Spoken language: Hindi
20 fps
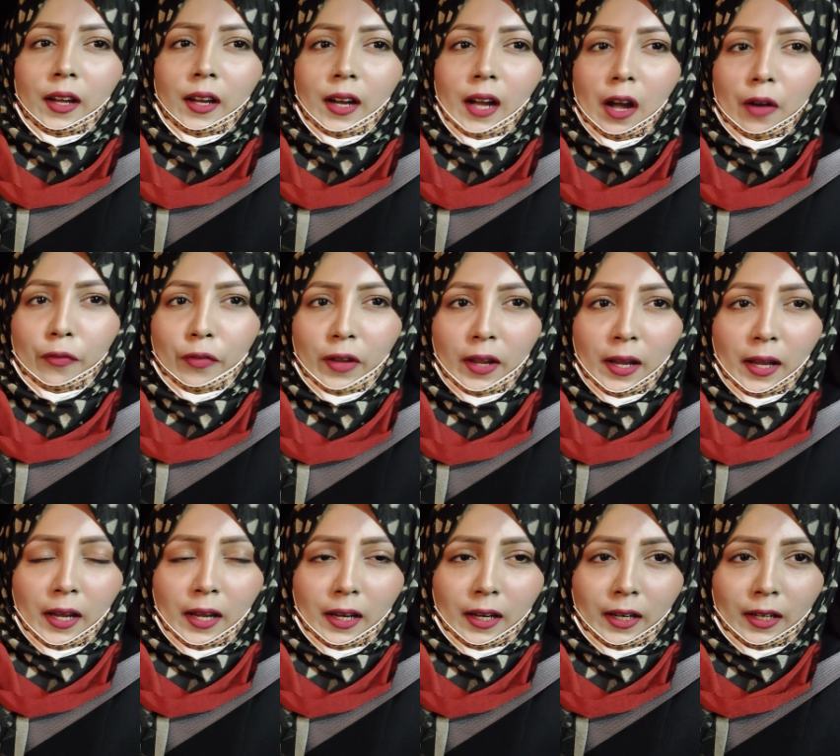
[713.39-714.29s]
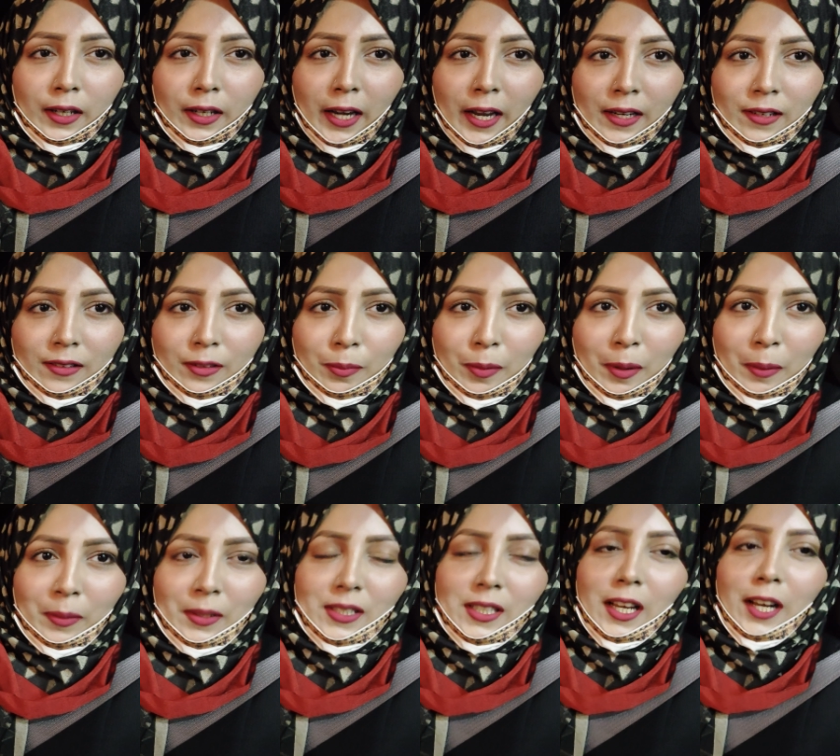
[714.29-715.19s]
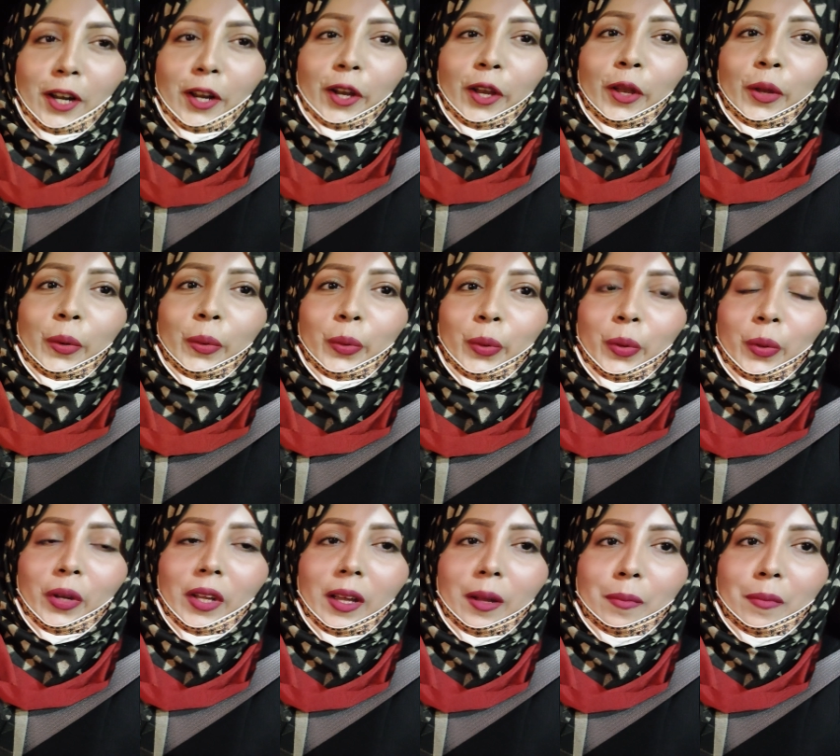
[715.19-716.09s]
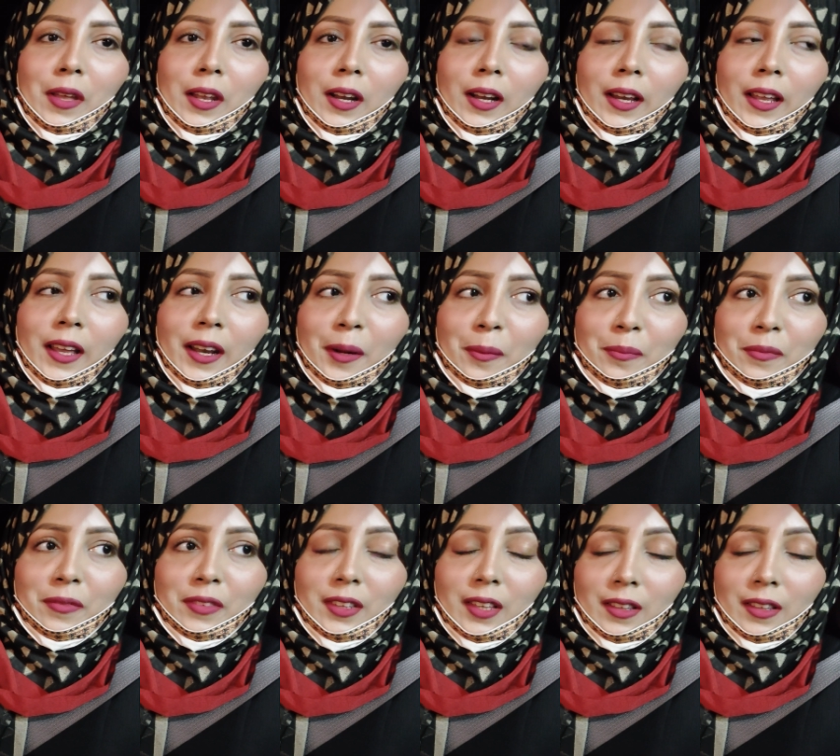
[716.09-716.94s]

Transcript: काफ़ी टेंस में भी चल रही हूँ क्योंकि मेरे लिए रम